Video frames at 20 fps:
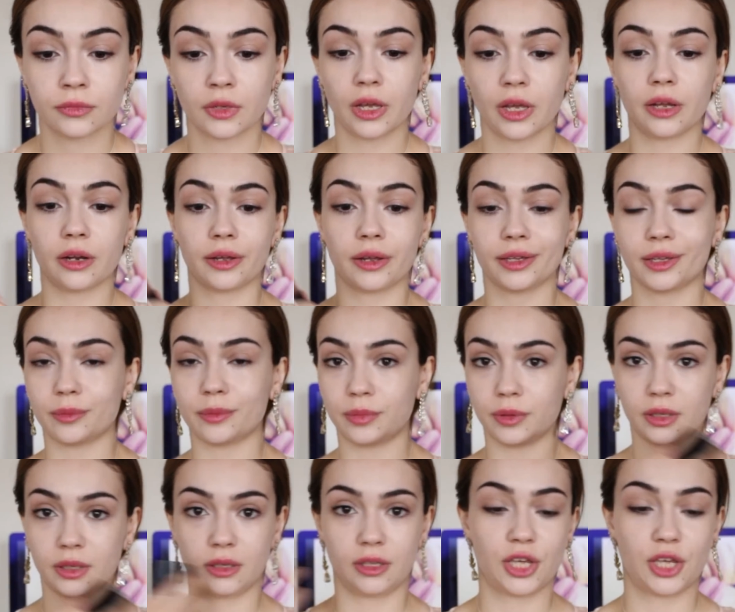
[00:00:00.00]
herhangi
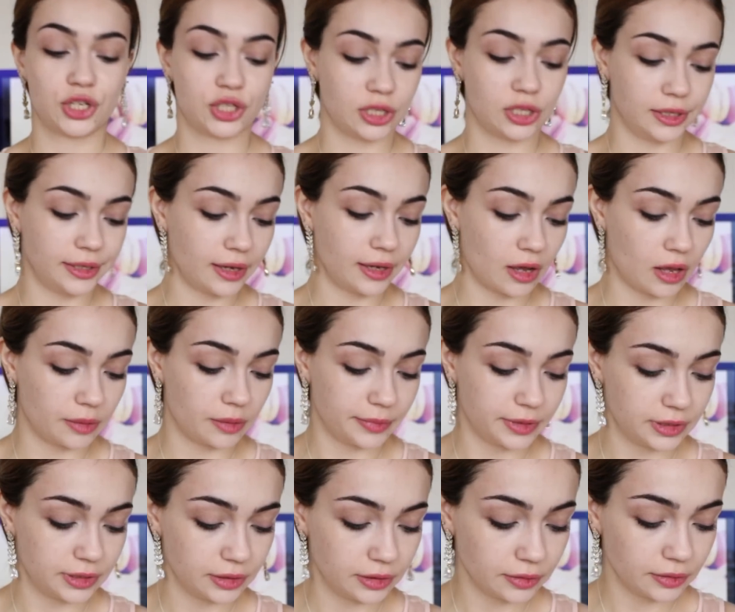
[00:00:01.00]
bir yeşillik
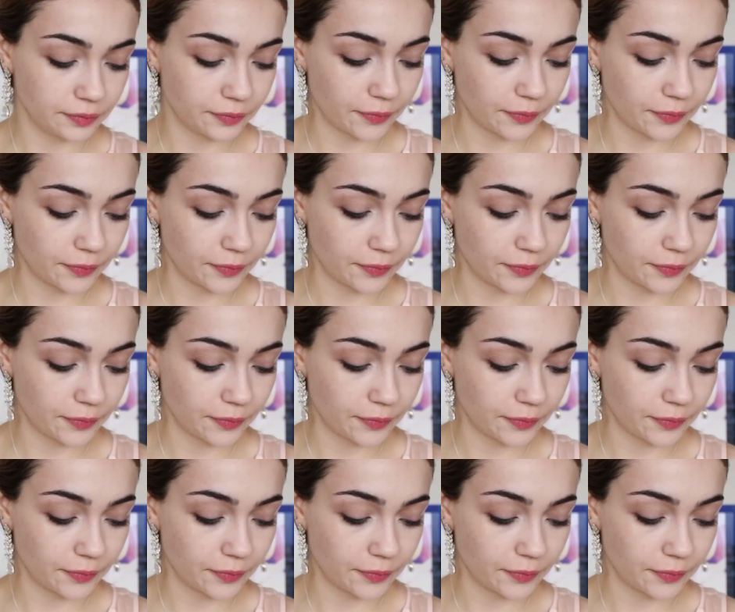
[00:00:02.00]
kalmadı.